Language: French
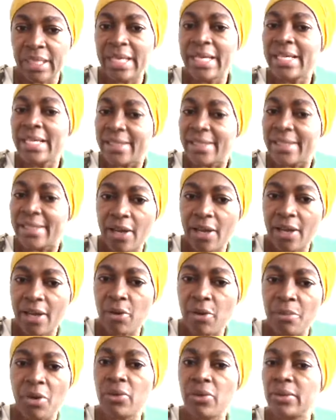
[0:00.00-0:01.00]

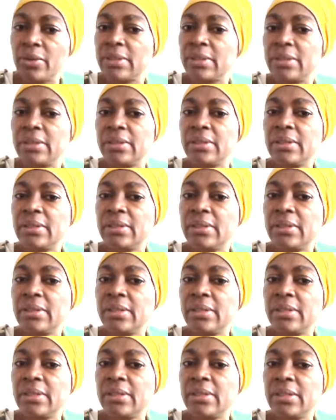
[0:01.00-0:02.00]
Sincèrement,
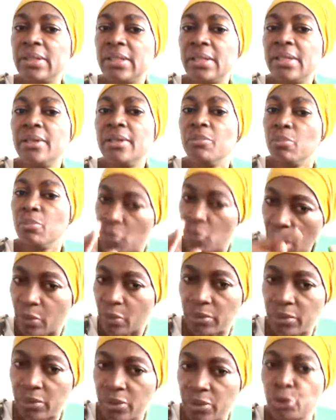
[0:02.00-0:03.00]
moi,
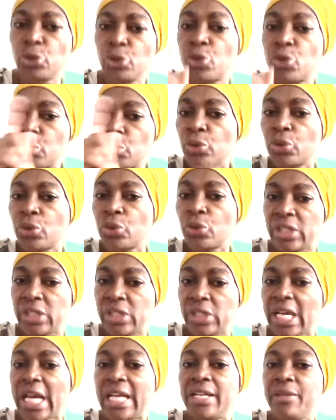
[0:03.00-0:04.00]
je jure que je
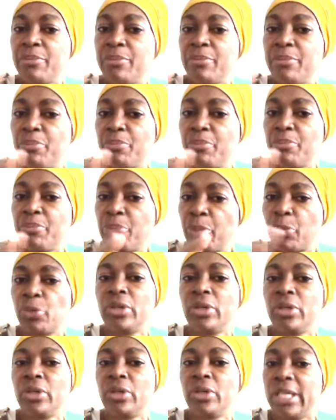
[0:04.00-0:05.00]
serai allé brûler là où il
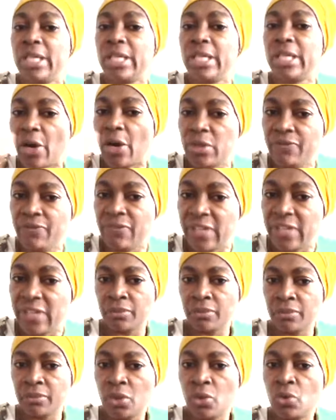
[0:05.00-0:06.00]
vit
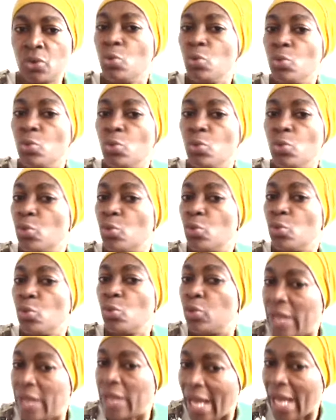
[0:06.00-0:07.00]
où là il fait ce
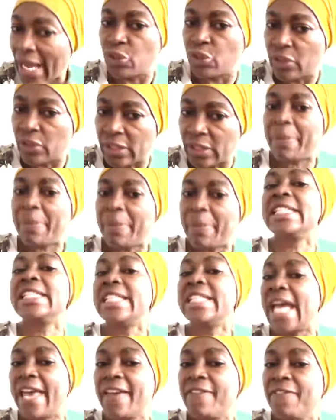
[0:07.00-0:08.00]
truc-là. Je ne sais pas s'il a,
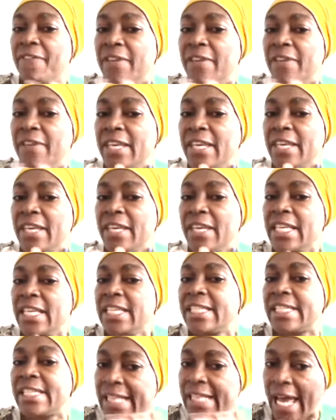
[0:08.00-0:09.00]
un, il
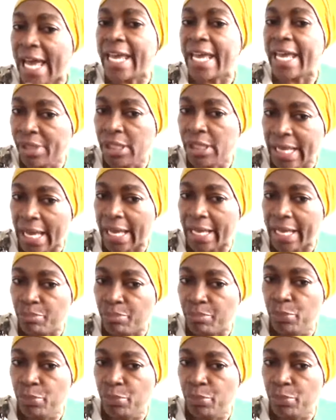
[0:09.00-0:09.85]
il a un bureau.